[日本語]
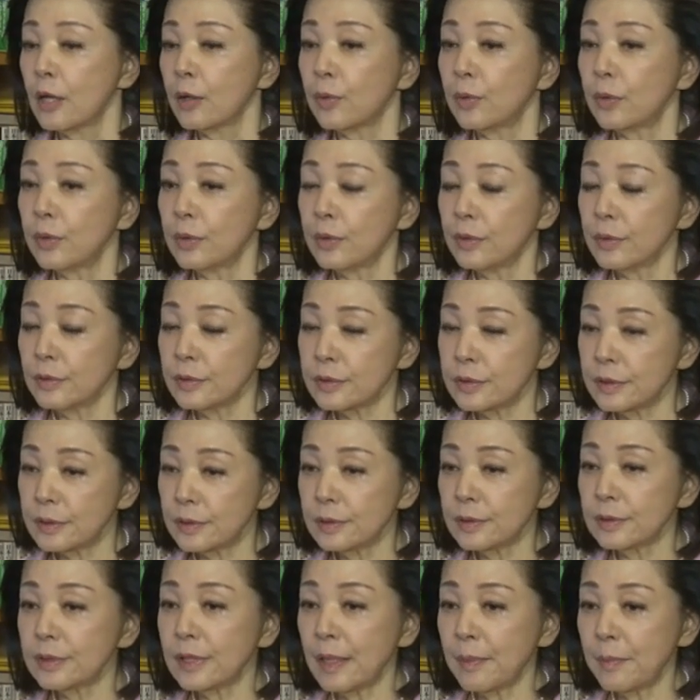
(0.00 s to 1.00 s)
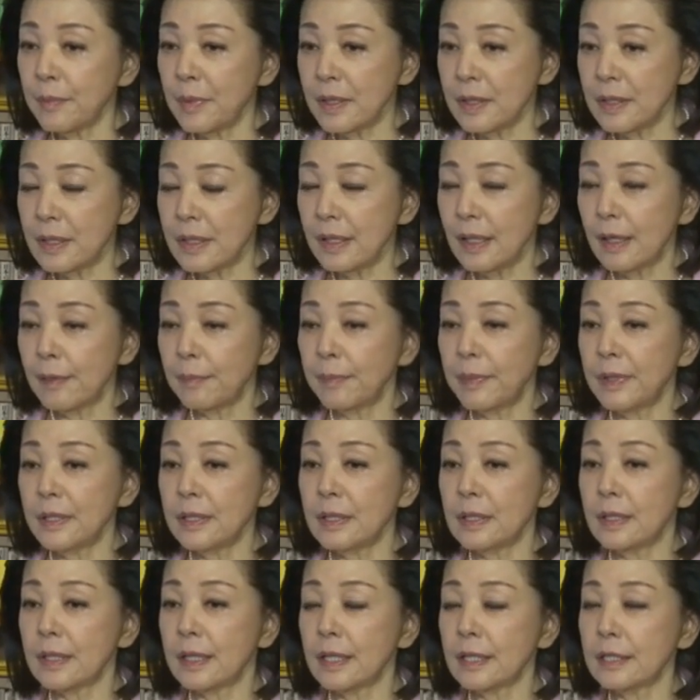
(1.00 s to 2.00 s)
これをするためにやっぱ
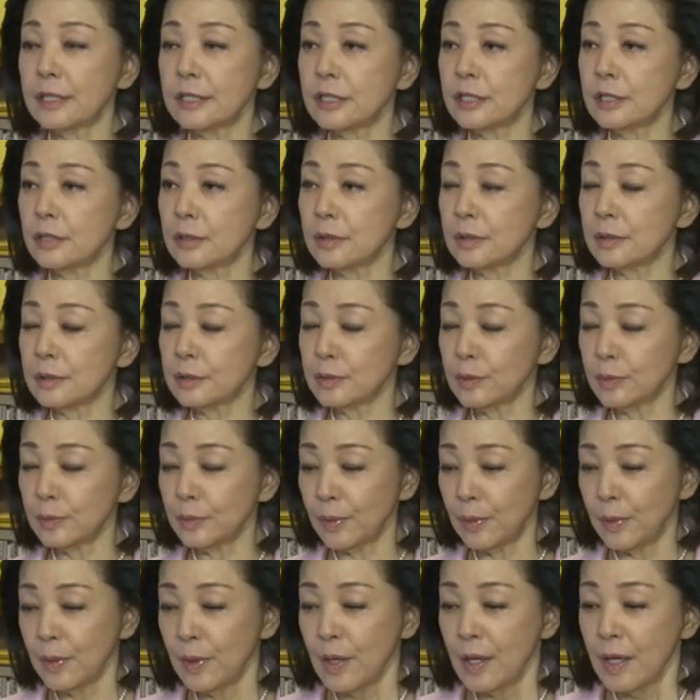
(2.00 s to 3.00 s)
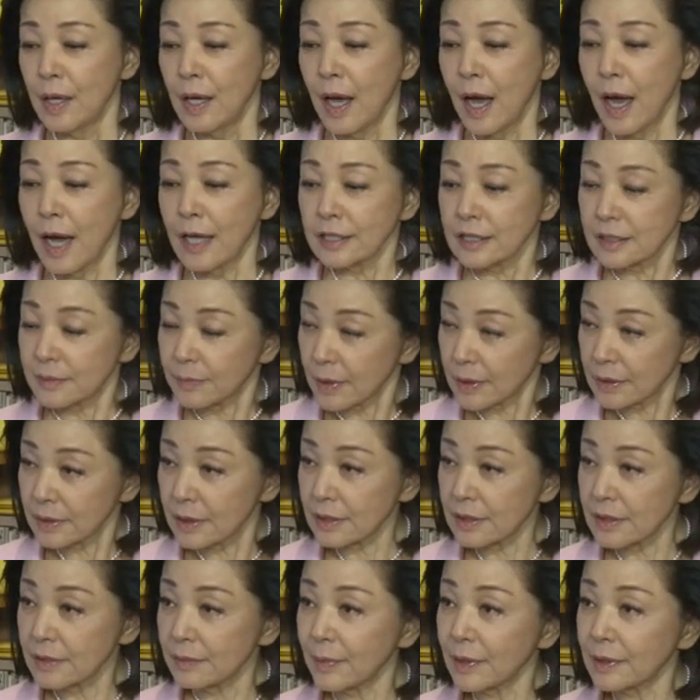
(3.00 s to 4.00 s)
り一回その始まっ
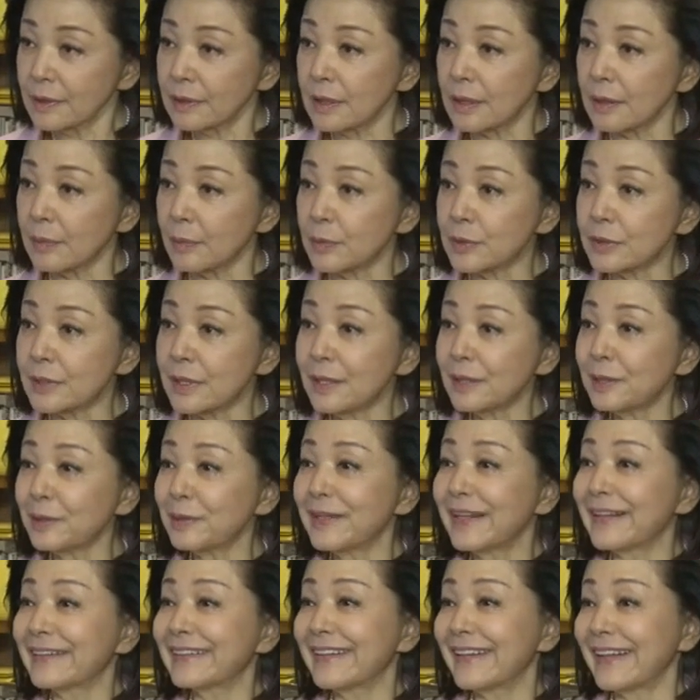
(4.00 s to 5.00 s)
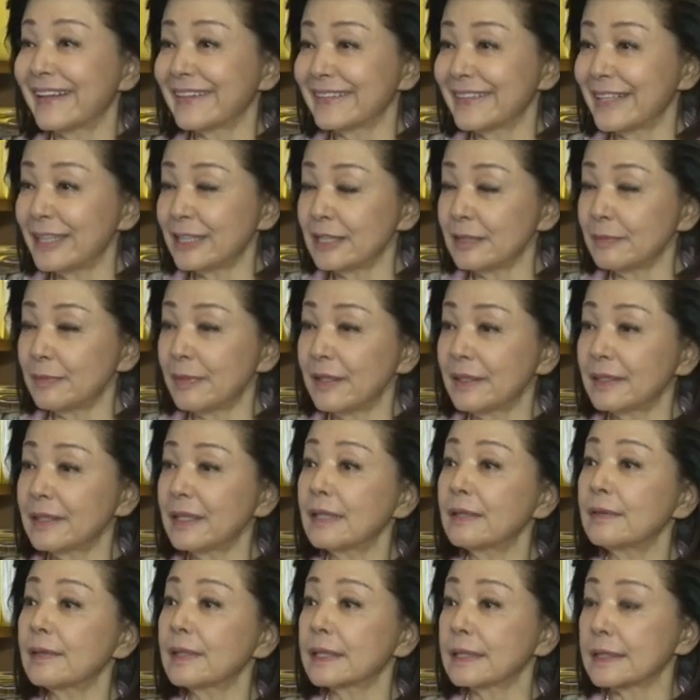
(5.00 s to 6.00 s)
てしまったらもう選挙なんてやってる暇が
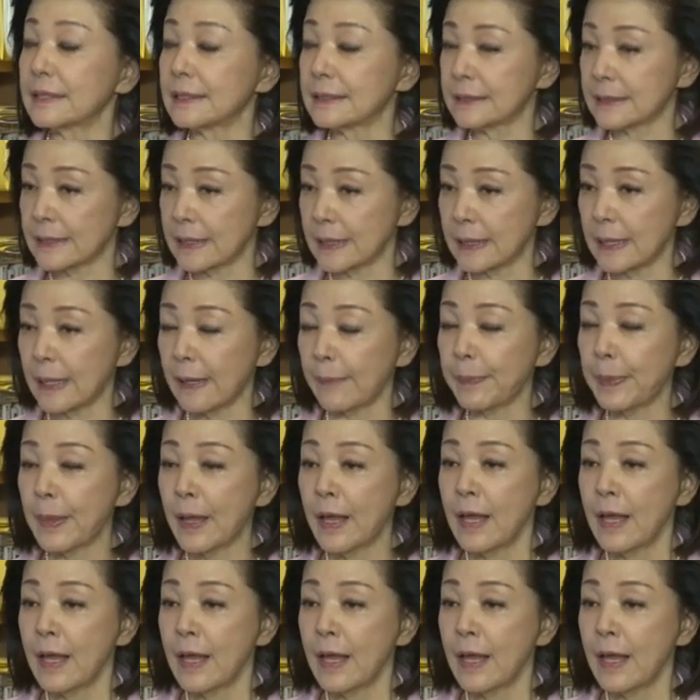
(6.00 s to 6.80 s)
ないわけですから、は